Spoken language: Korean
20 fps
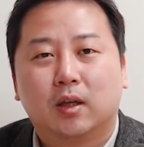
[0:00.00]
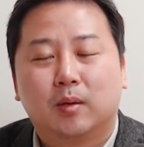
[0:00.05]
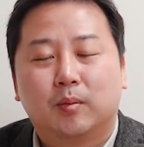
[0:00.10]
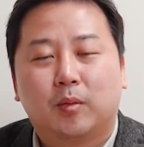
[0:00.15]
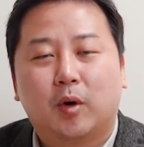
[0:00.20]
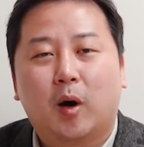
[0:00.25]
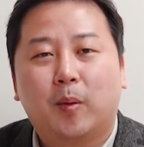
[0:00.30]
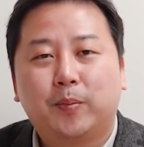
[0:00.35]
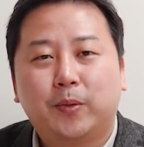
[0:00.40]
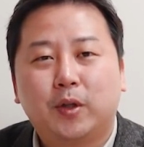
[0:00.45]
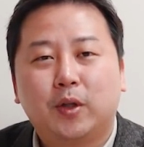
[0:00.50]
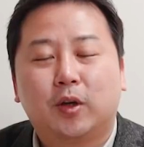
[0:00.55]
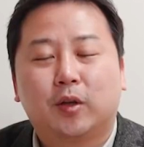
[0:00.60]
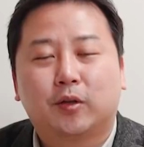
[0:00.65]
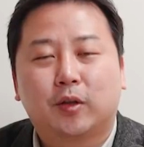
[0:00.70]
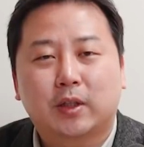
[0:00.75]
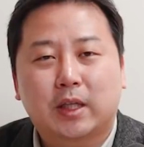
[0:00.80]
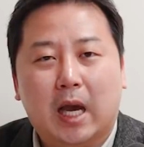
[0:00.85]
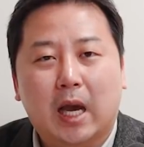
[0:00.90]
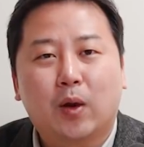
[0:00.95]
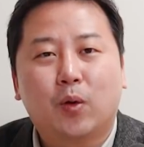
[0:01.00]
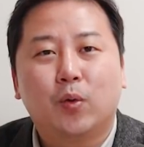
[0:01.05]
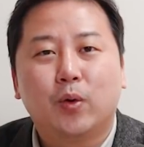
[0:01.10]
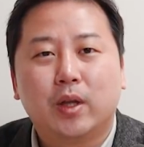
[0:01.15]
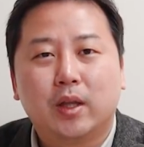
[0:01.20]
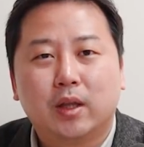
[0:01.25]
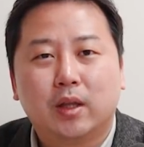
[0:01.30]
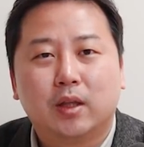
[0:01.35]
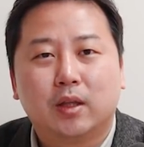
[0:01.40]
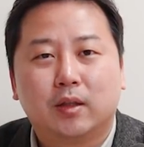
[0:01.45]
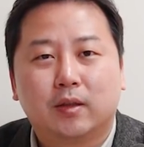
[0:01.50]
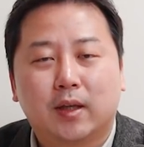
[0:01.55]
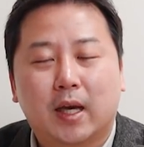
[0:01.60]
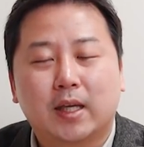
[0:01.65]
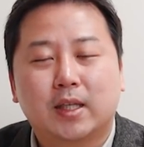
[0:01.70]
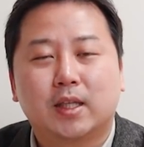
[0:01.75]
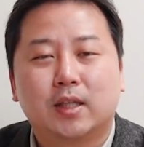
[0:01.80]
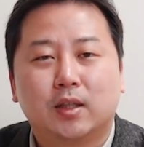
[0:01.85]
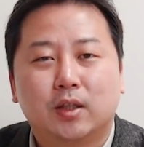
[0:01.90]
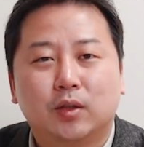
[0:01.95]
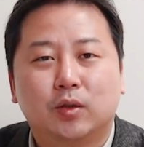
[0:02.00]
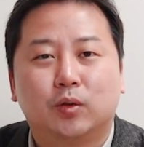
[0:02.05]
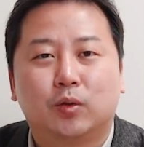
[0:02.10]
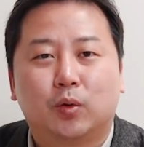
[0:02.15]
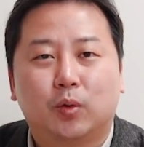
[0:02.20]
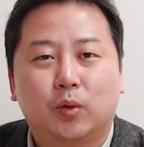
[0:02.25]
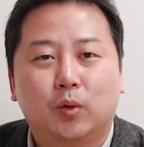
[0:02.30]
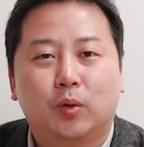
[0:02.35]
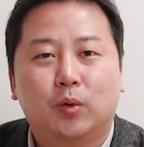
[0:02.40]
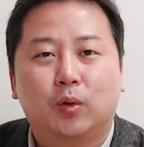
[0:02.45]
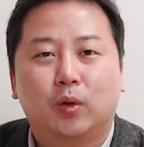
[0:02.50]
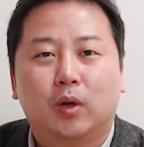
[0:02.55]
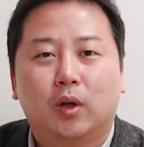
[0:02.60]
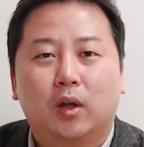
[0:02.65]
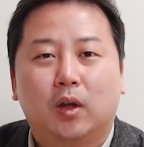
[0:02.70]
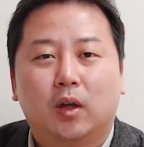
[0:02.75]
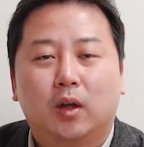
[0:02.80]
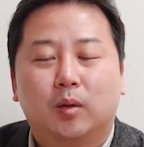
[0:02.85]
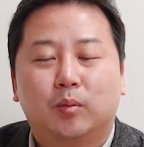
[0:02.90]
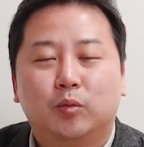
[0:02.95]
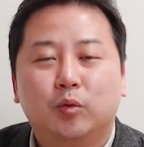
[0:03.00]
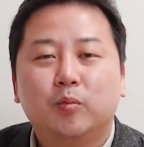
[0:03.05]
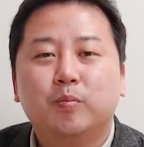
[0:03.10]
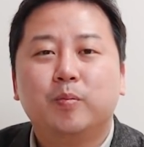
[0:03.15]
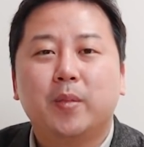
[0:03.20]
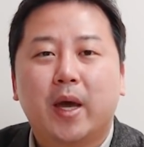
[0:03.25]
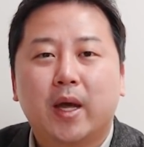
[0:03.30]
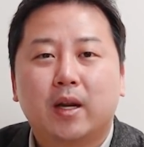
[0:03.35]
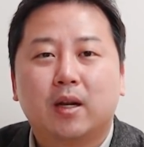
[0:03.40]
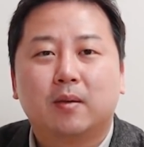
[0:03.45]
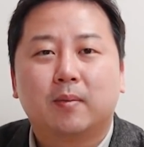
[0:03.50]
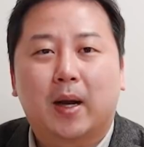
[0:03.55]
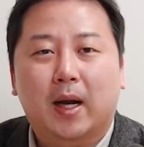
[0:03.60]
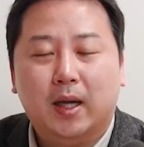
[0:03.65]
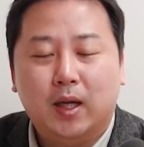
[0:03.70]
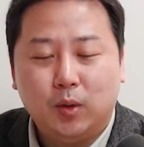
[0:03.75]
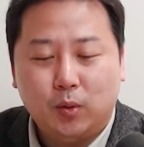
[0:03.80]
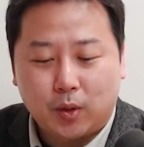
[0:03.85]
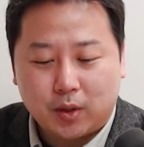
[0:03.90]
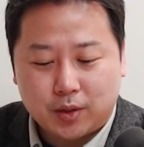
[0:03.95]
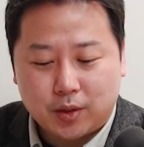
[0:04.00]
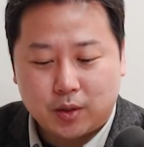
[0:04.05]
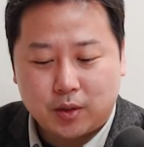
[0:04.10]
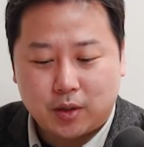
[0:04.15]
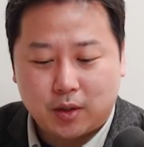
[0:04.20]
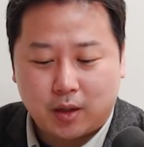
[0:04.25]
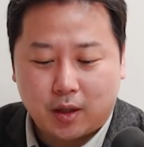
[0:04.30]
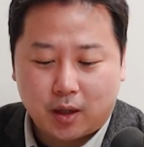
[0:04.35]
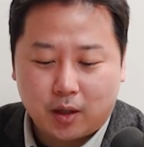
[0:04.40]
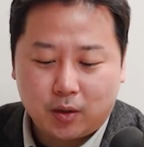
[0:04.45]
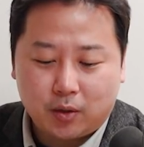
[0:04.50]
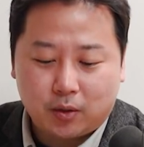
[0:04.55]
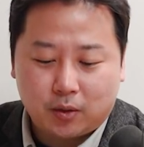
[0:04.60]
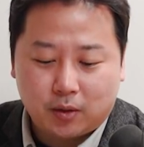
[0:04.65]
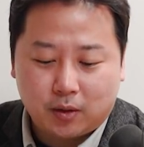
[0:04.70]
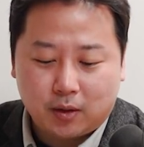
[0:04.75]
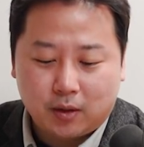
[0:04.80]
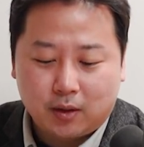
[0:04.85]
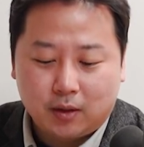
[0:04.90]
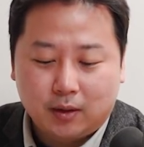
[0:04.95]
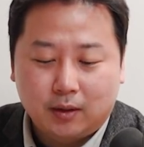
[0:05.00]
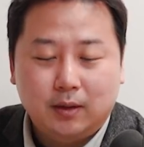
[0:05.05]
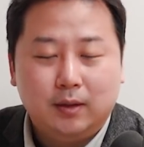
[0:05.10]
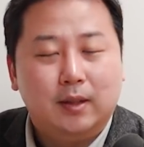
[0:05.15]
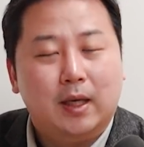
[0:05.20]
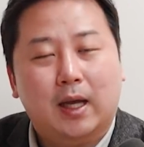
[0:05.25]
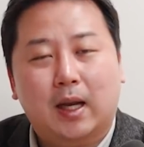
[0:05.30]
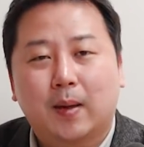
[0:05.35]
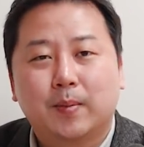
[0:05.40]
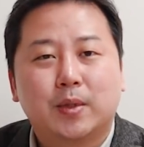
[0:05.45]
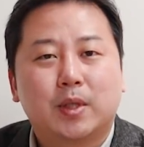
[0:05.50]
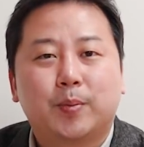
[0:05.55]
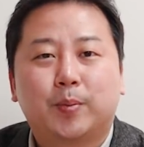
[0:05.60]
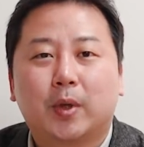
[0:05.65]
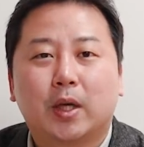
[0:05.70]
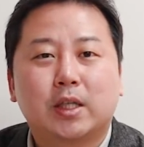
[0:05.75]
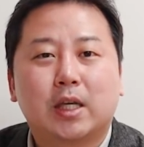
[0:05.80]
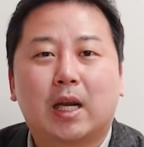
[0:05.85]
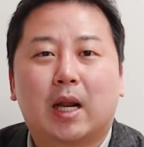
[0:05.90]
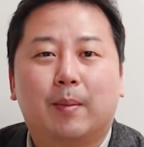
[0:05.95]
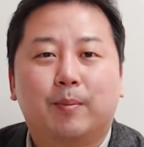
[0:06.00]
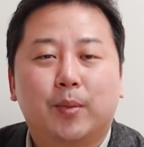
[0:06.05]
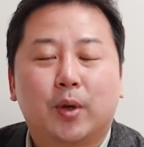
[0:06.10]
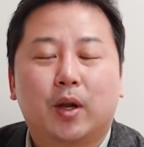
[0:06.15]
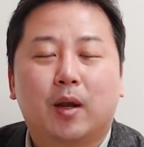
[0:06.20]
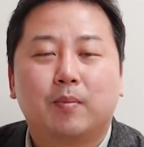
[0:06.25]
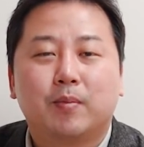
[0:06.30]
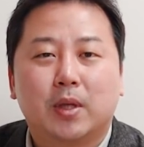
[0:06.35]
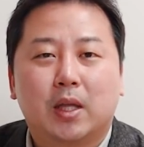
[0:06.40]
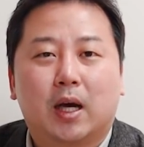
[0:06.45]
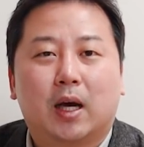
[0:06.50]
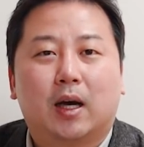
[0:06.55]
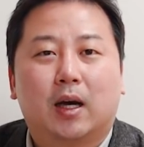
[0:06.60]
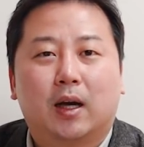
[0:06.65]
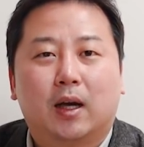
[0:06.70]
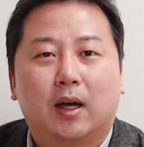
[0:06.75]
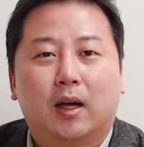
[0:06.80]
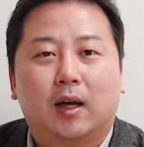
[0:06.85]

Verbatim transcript: 뭐 엎드려서 자고 있는 사진 등으로 문매를 맞기도 했었는데요. 사람 쉽게 잘 안 변합니다.